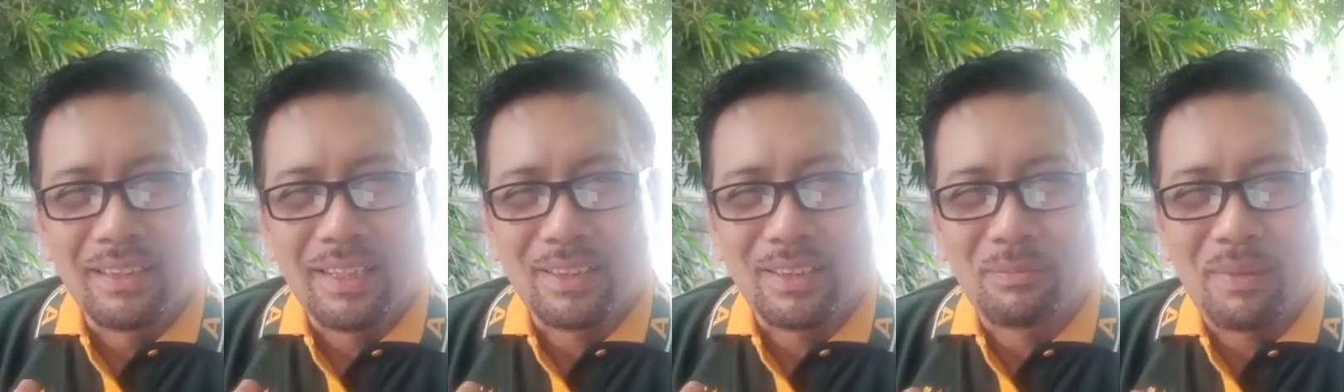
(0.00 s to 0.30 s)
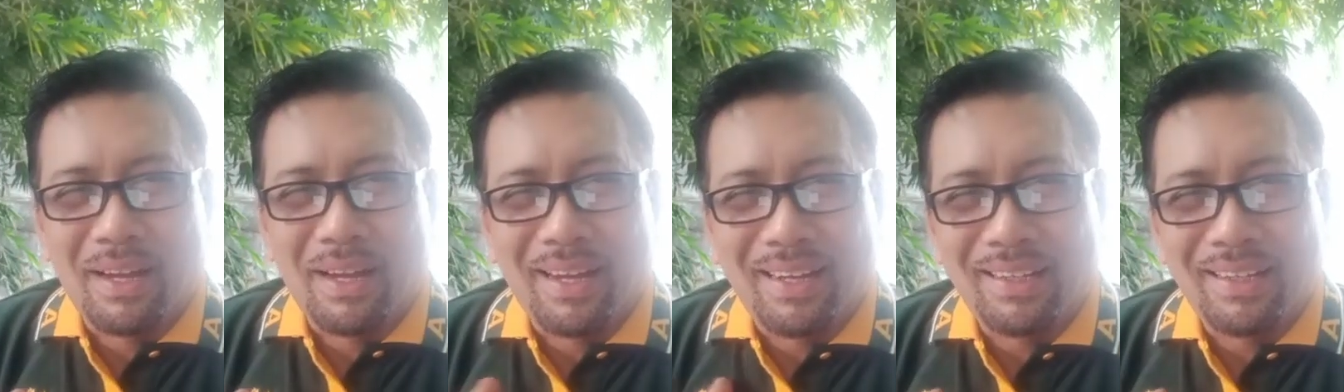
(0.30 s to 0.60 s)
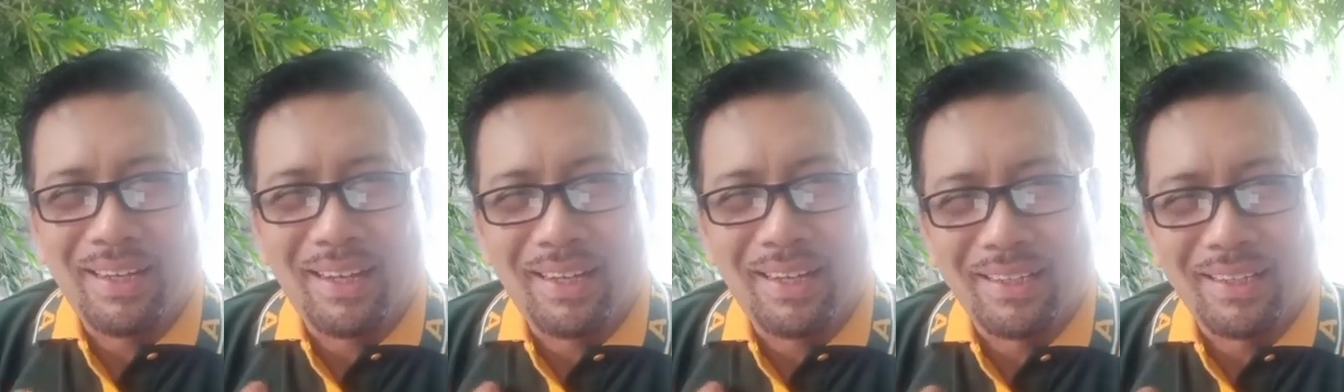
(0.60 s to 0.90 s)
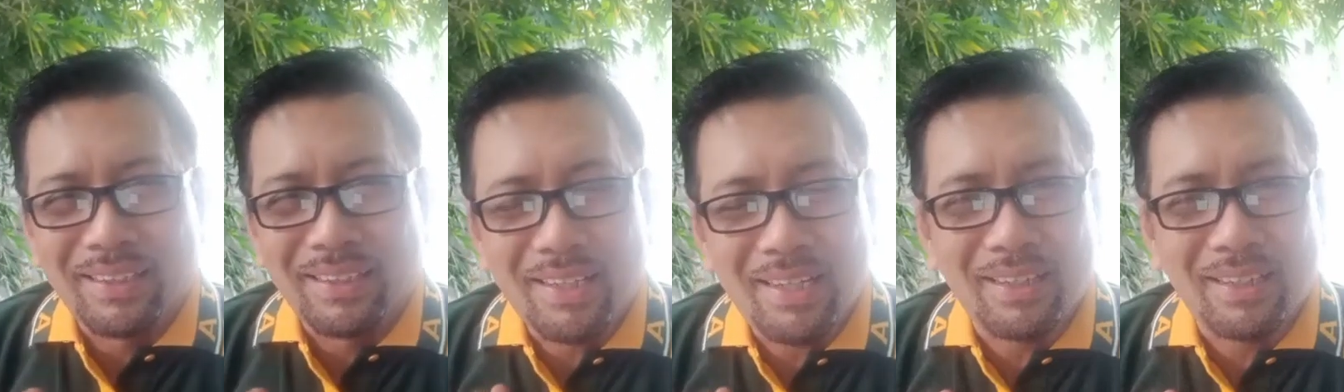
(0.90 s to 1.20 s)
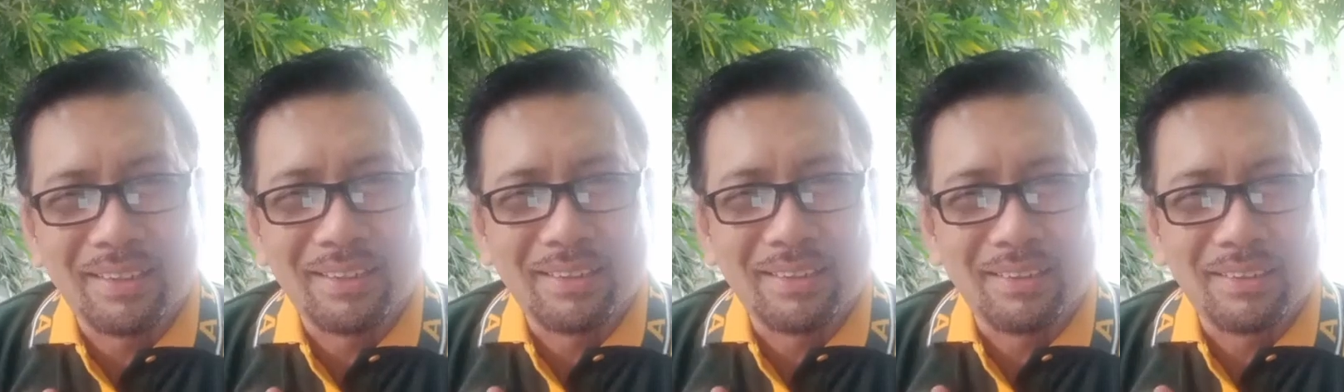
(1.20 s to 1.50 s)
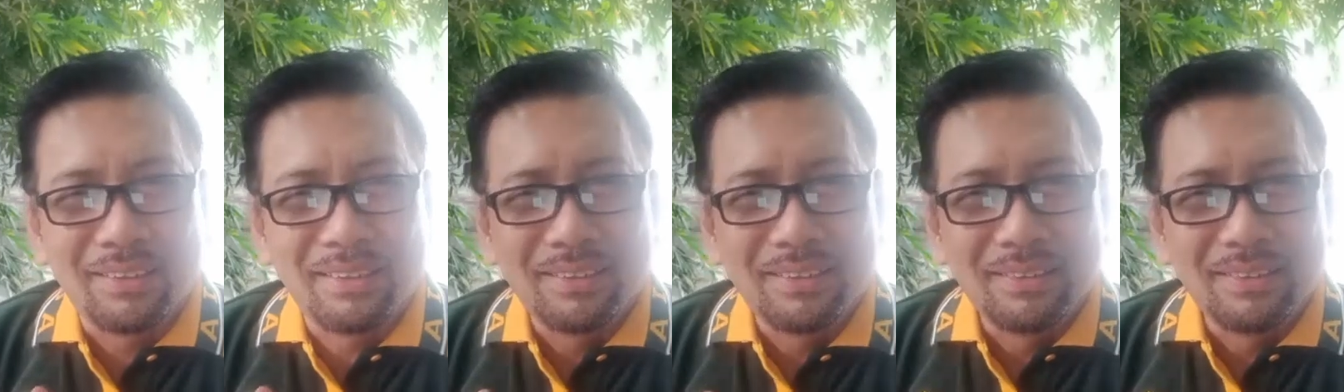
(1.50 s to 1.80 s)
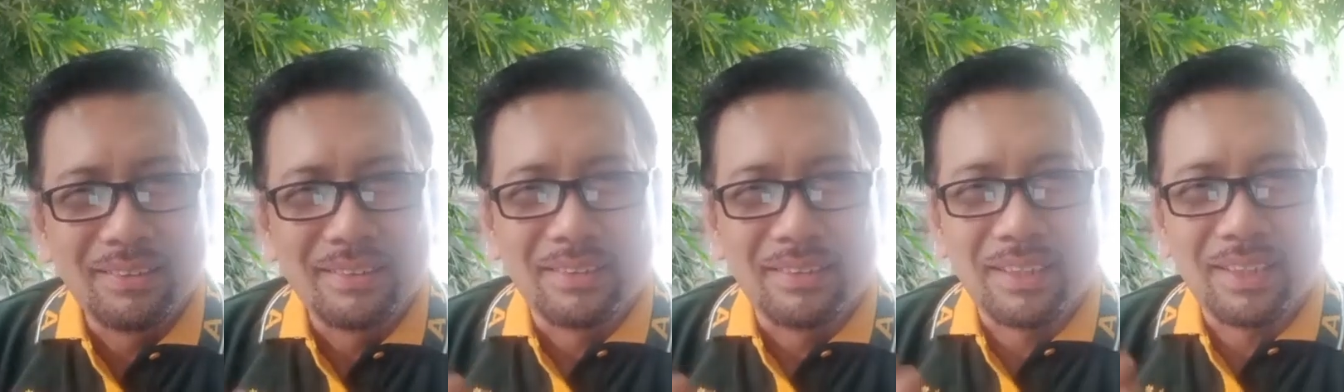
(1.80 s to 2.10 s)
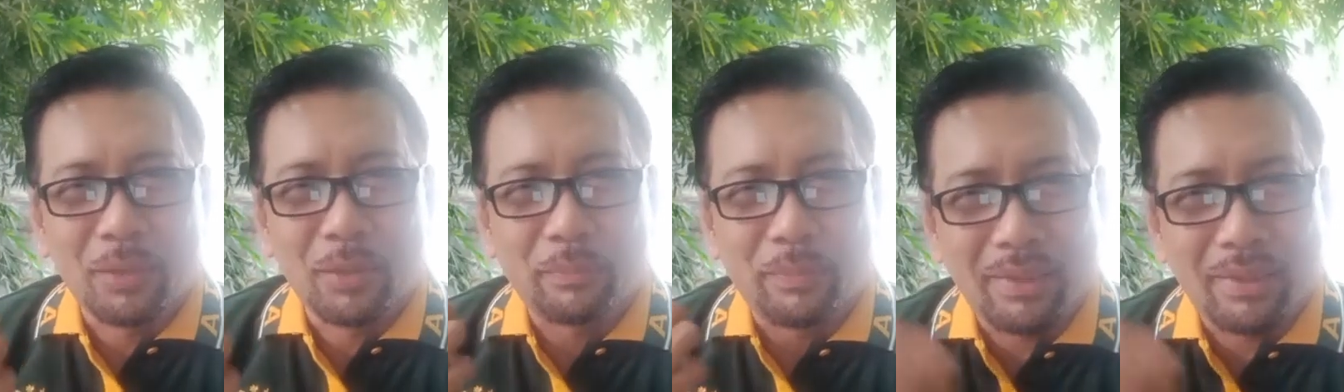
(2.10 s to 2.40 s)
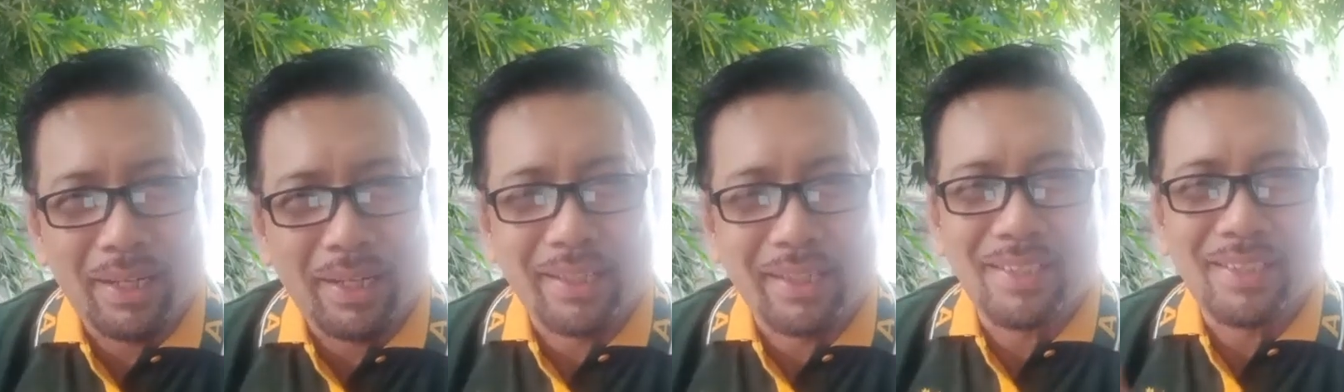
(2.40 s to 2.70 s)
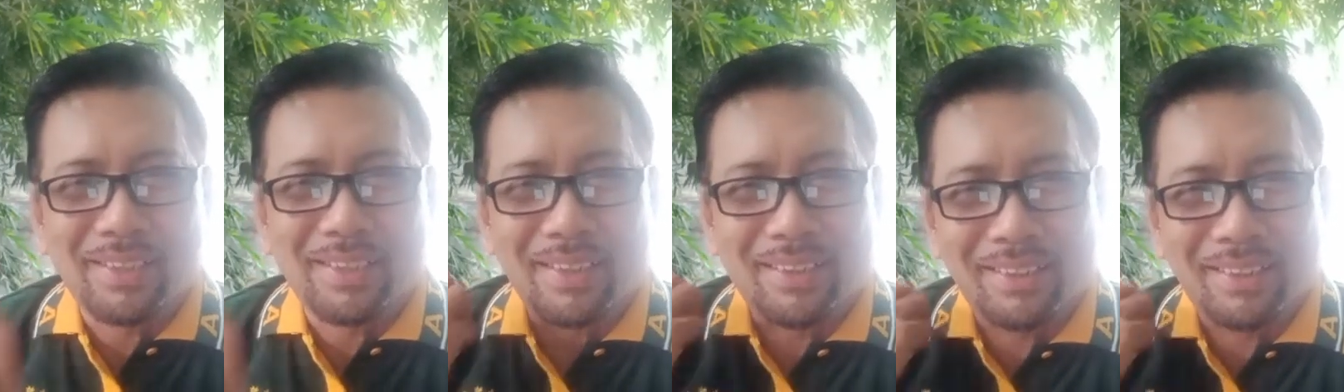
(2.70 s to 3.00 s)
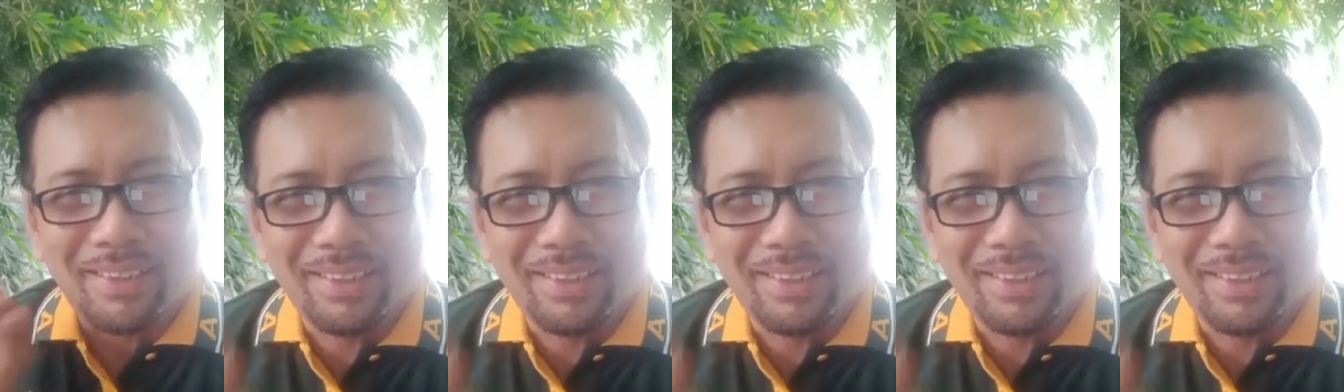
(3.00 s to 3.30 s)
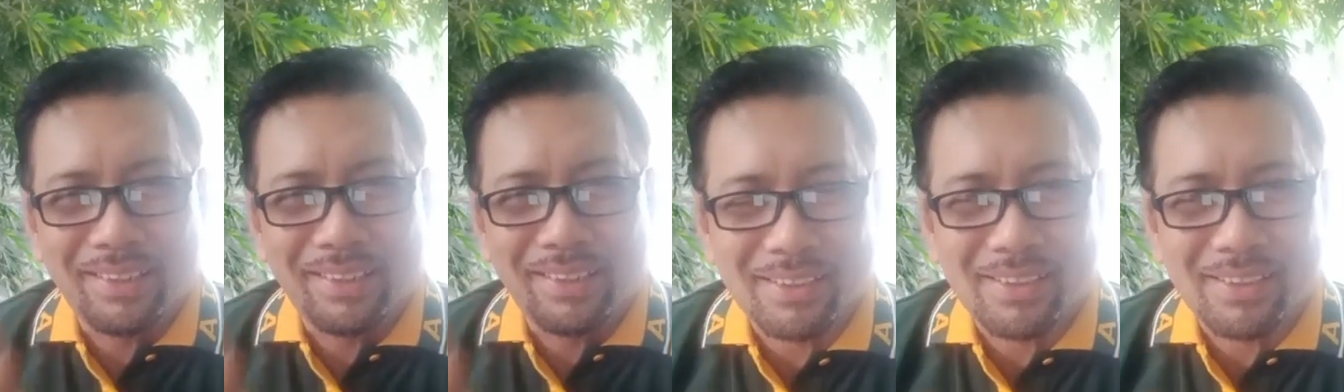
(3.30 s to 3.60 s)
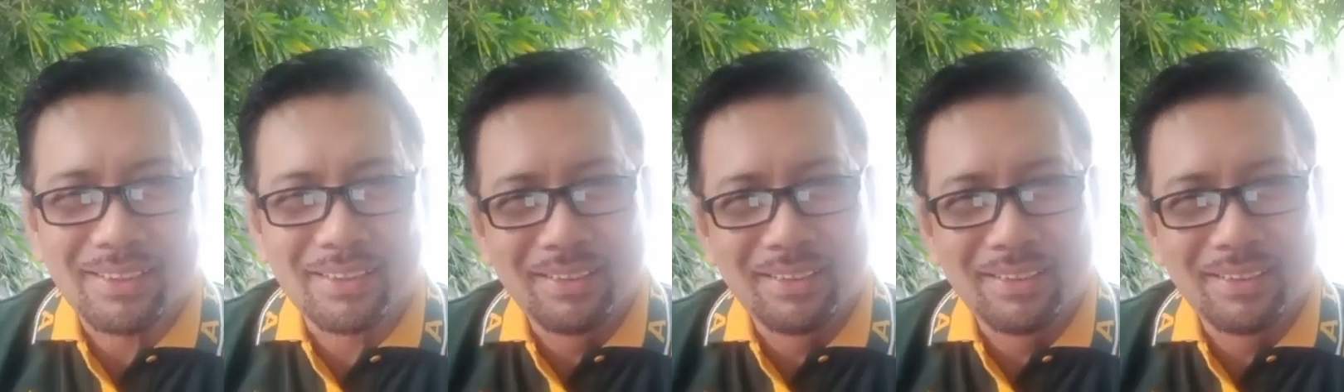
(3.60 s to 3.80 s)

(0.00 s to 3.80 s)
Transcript: At maalala niya kasi pala ay isang ligtas